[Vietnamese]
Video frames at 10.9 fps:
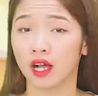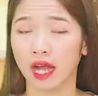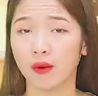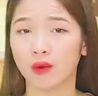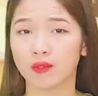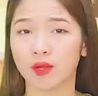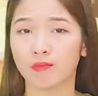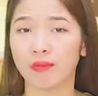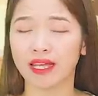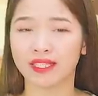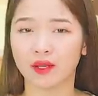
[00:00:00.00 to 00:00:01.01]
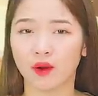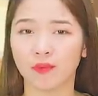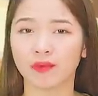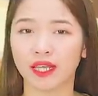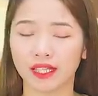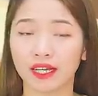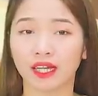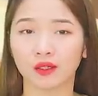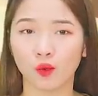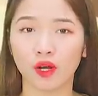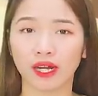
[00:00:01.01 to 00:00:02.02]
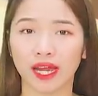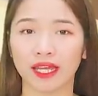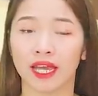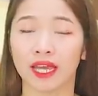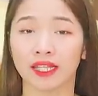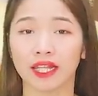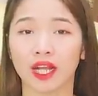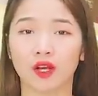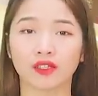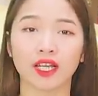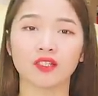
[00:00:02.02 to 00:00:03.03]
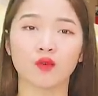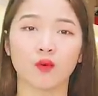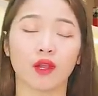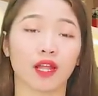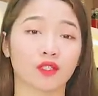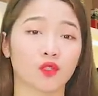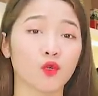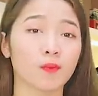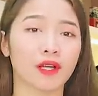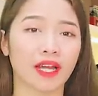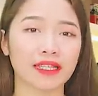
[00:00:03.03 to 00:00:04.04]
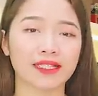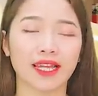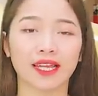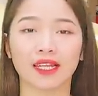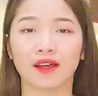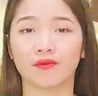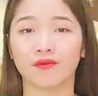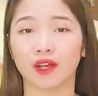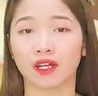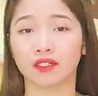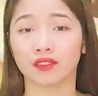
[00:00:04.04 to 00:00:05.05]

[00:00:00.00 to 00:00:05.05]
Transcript: cao hồng sâm 365 đến từ Hàn Quốc này thì có tác dụng là giúp ngăn chặn uh, việc